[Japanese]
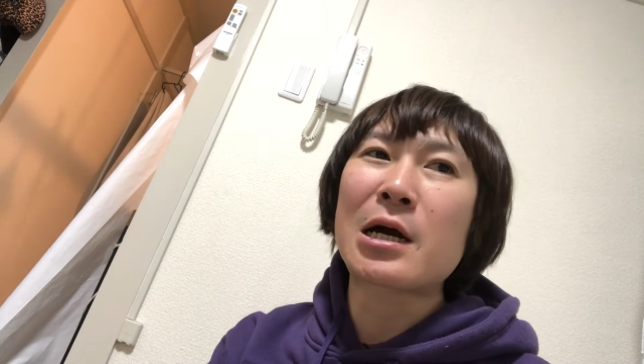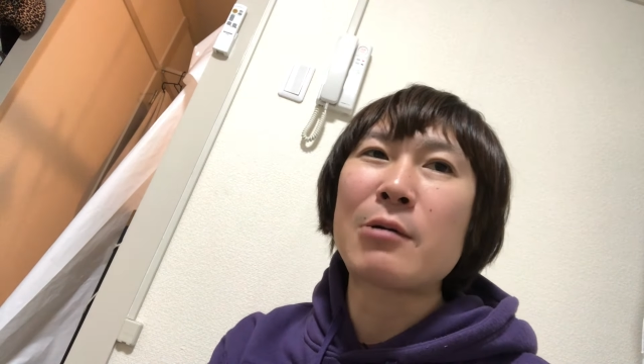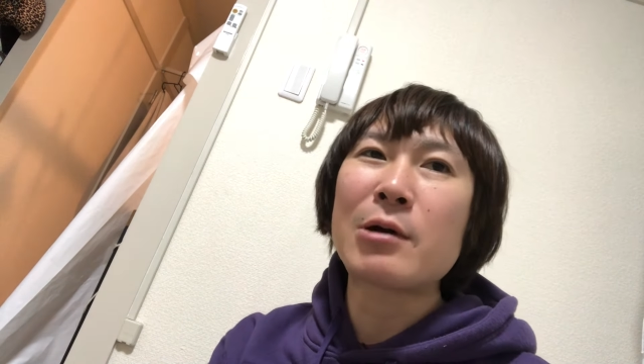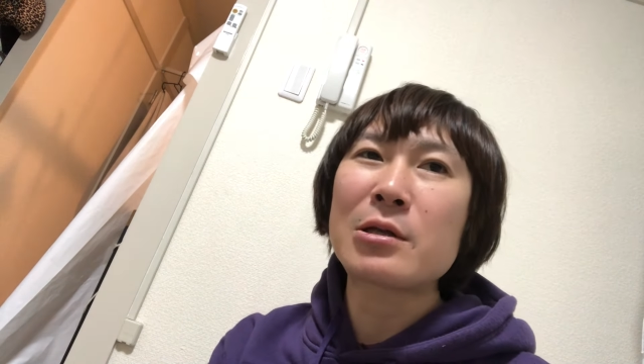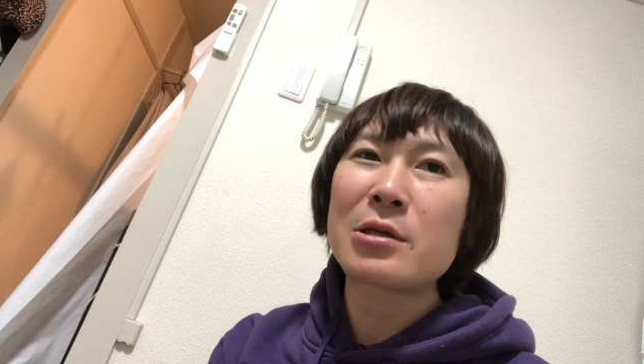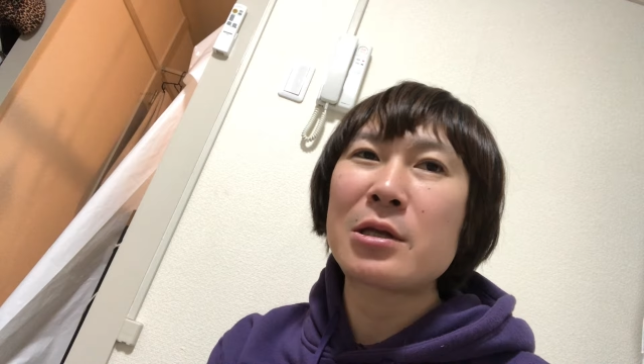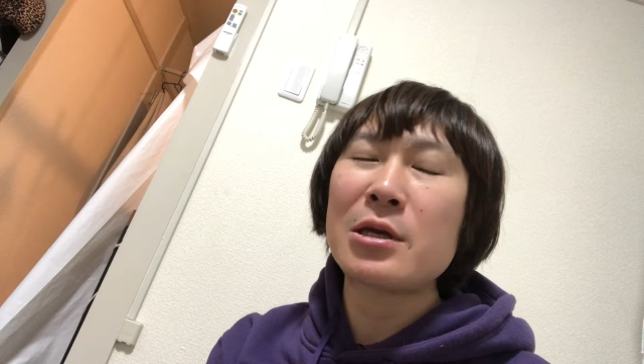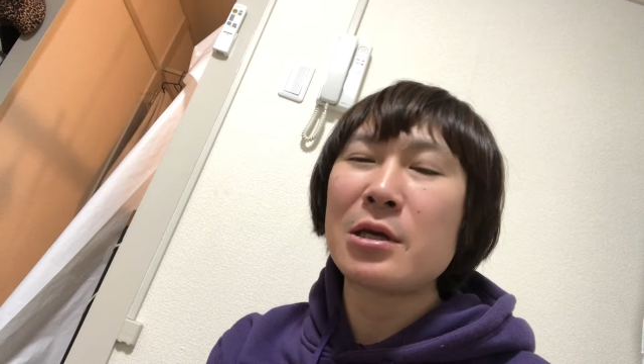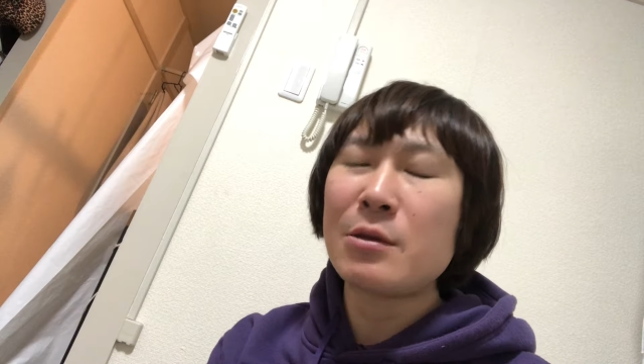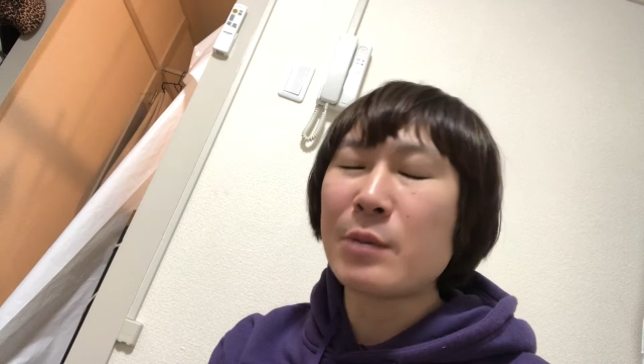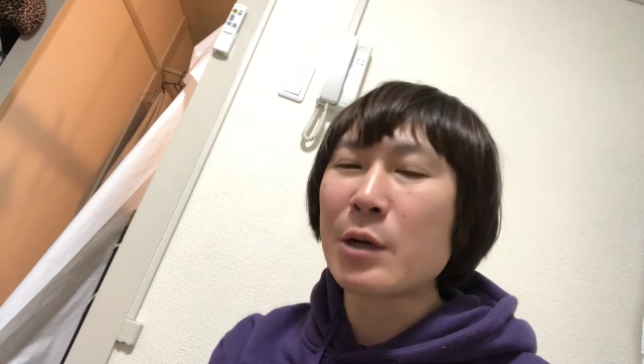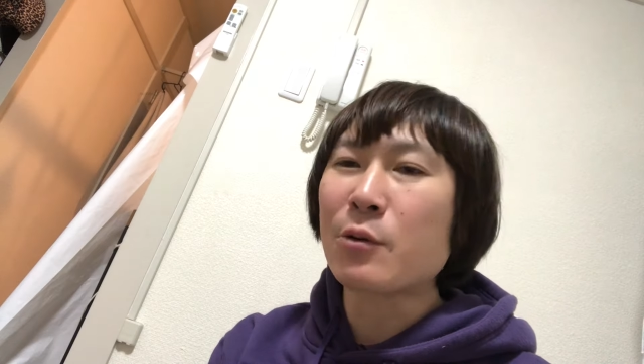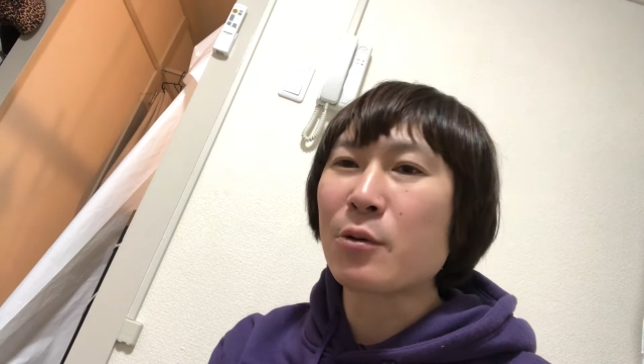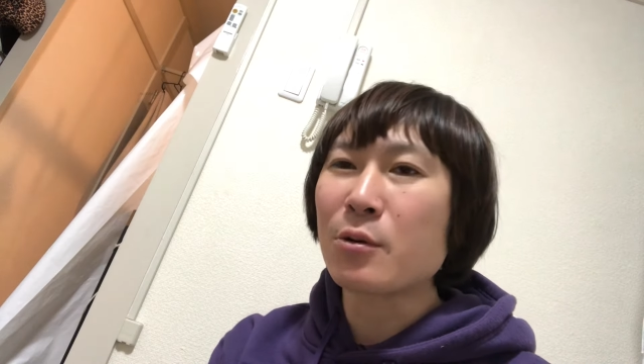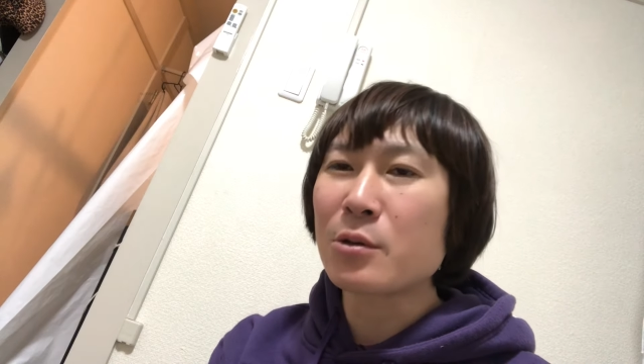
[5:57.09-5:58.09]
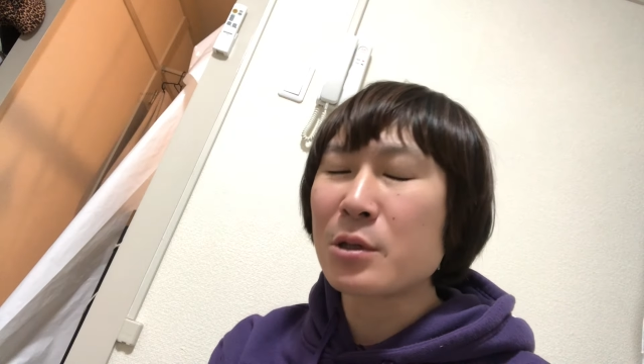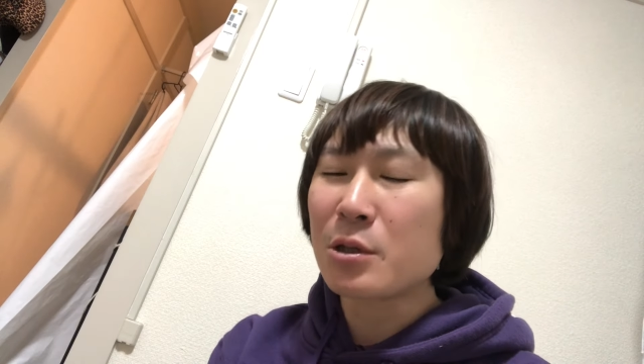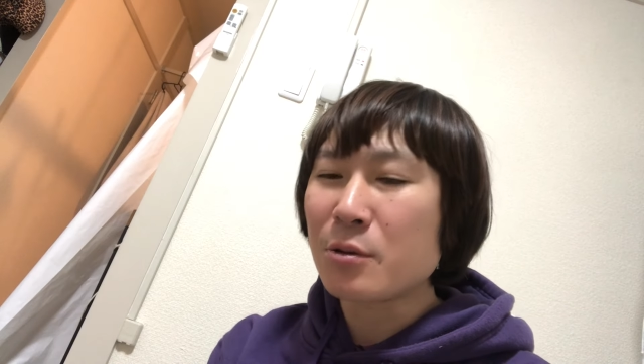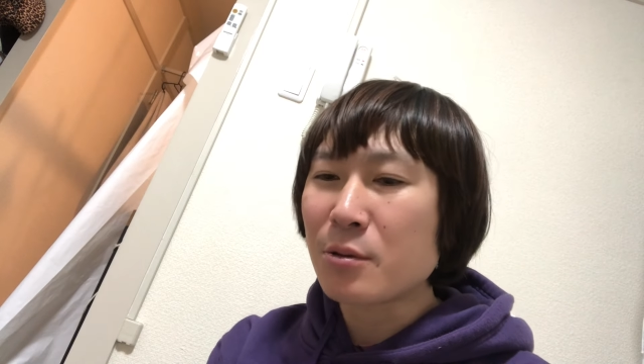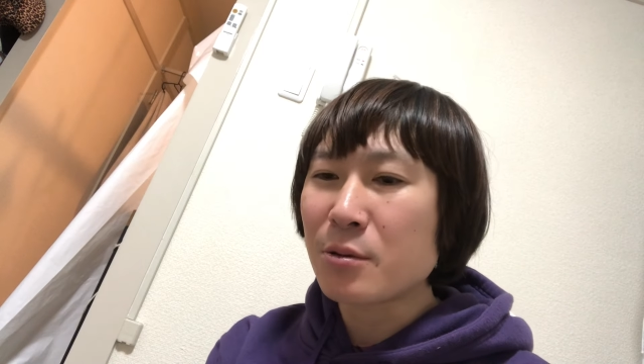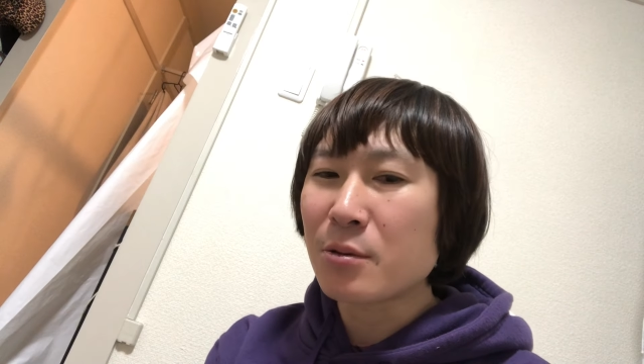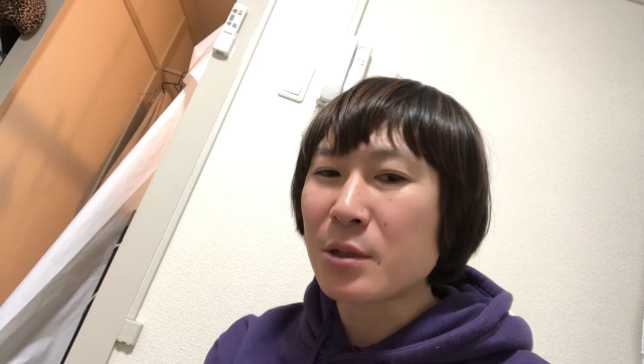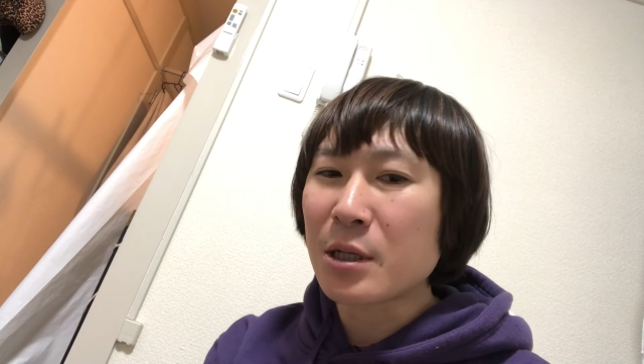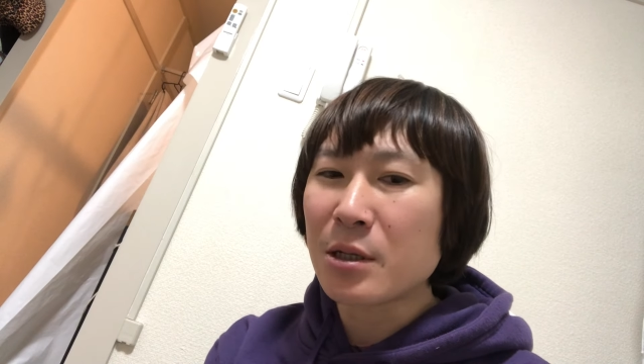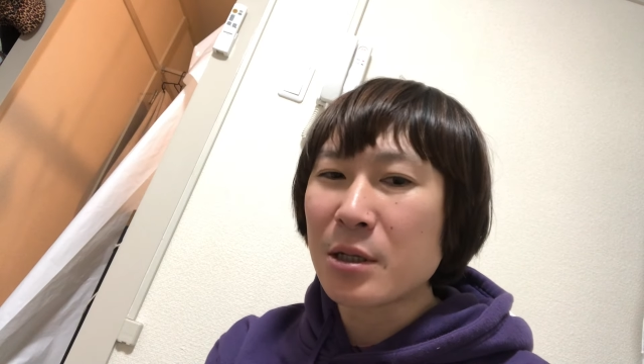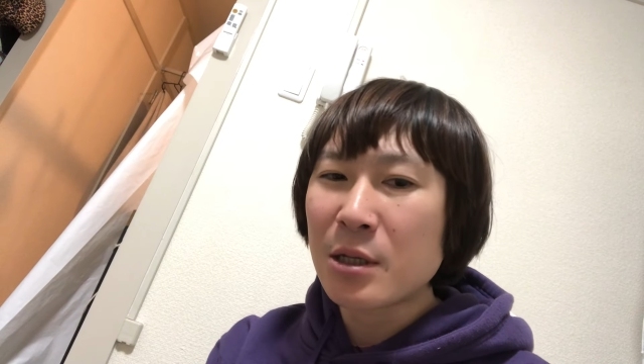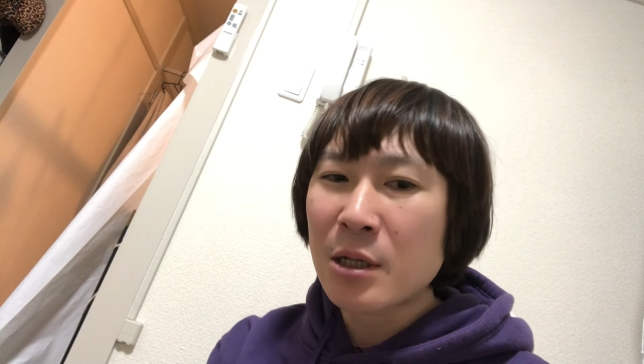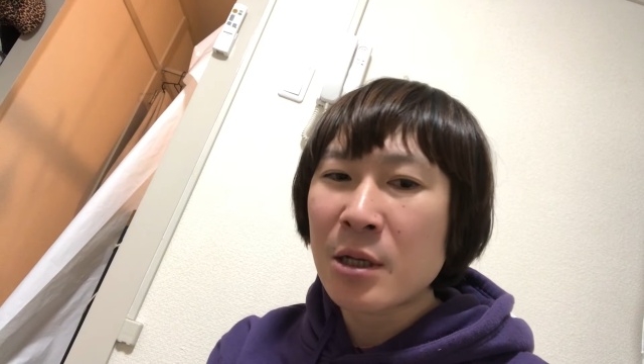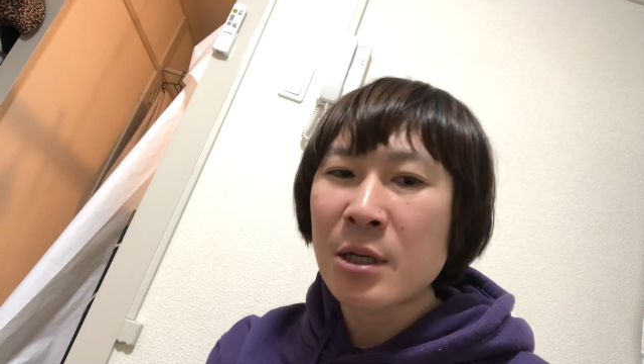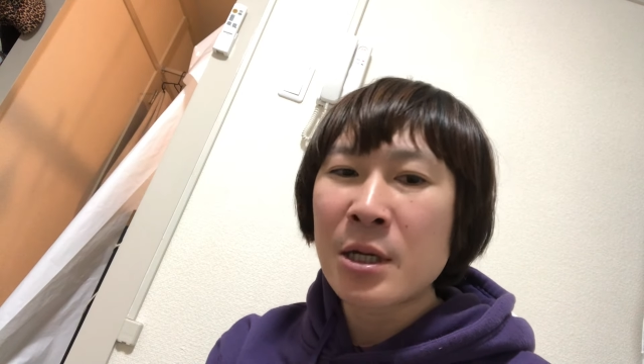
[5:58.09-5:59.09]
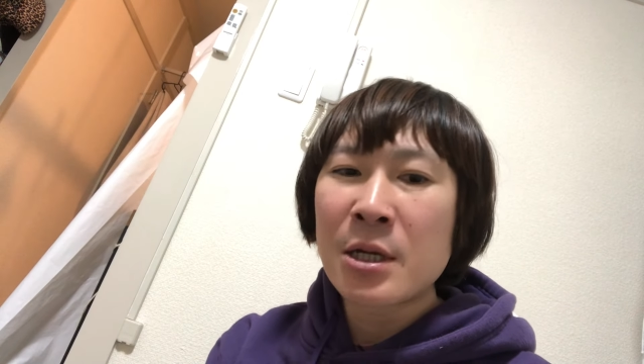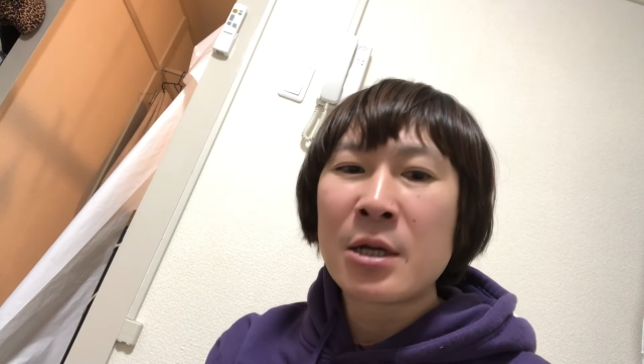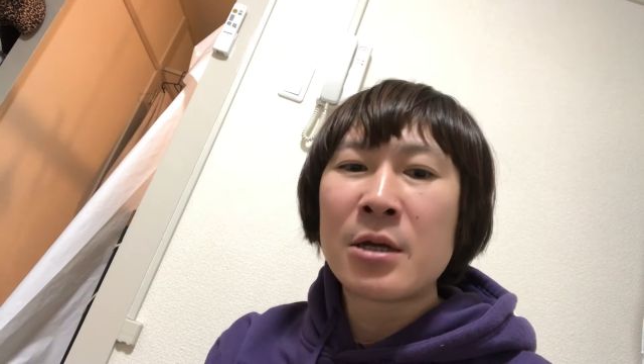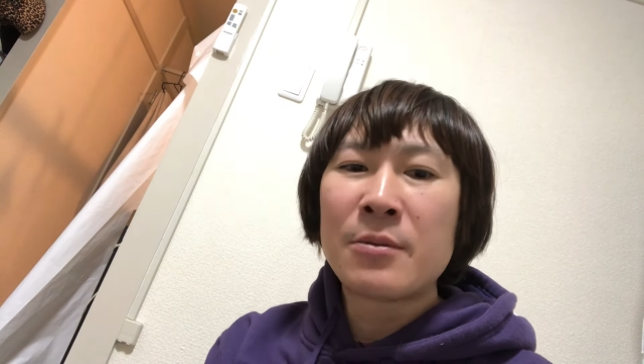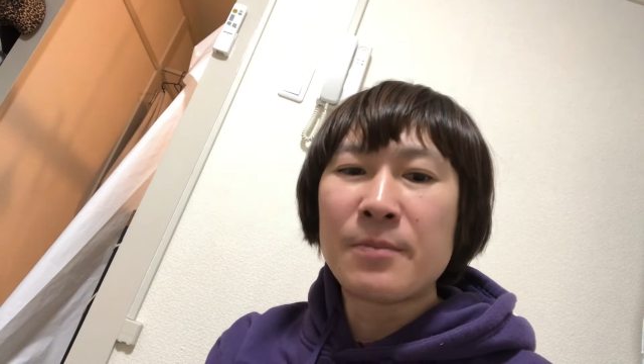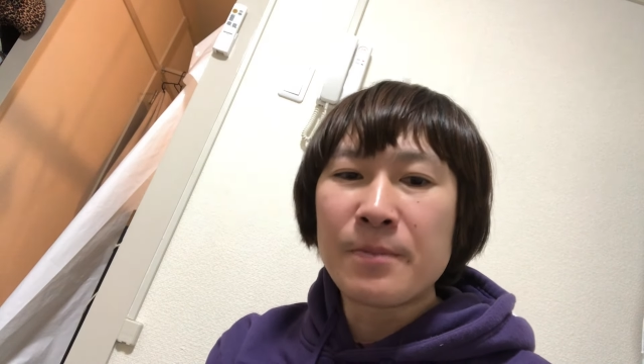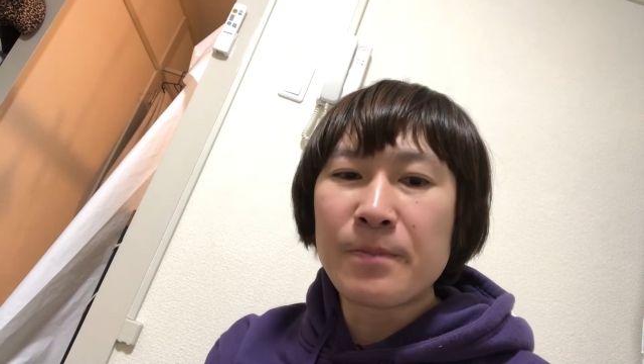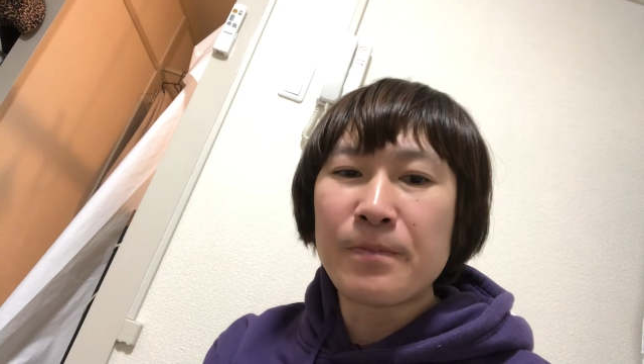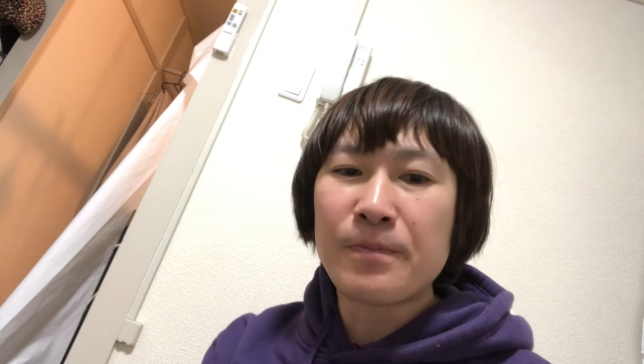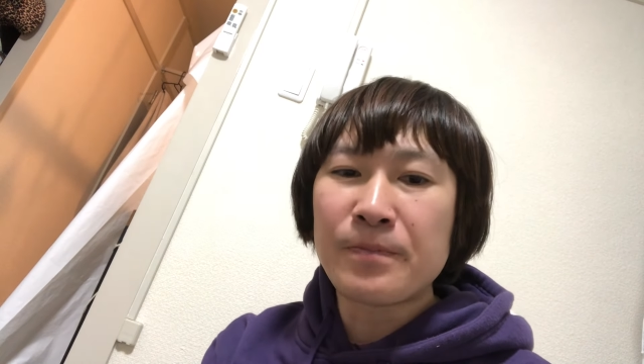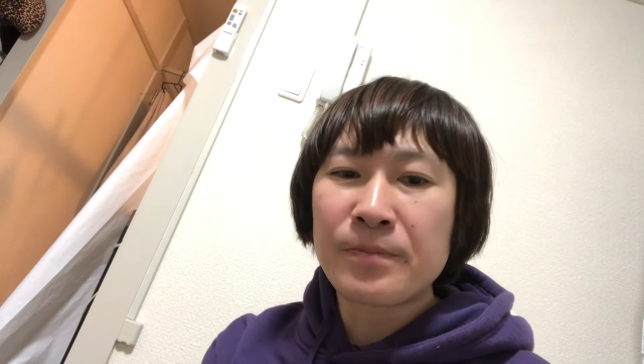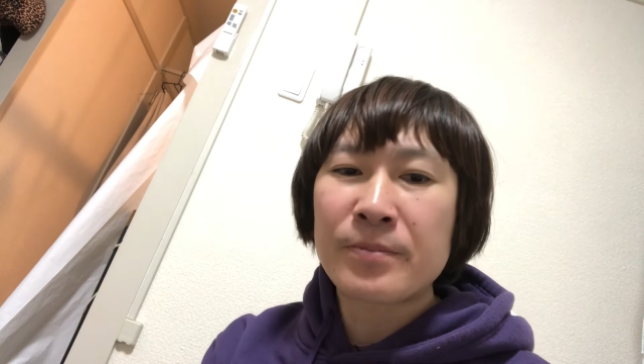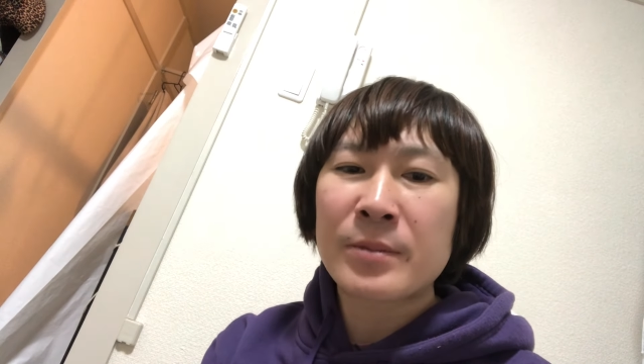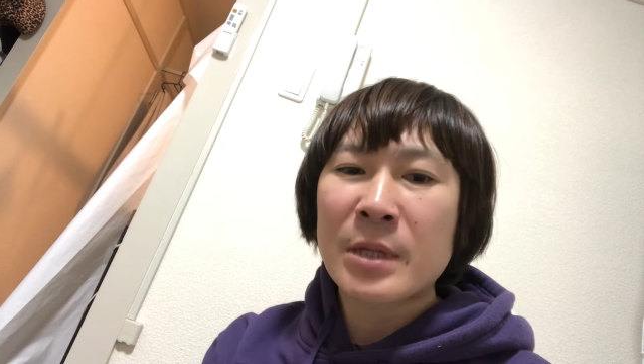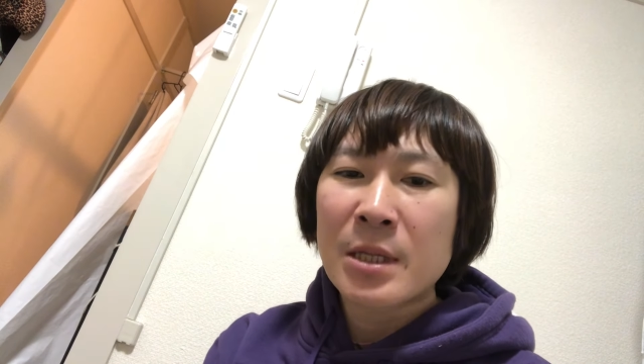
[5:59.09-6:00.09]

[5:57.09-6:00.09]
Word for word: 変わって今ここっていうことなんでうん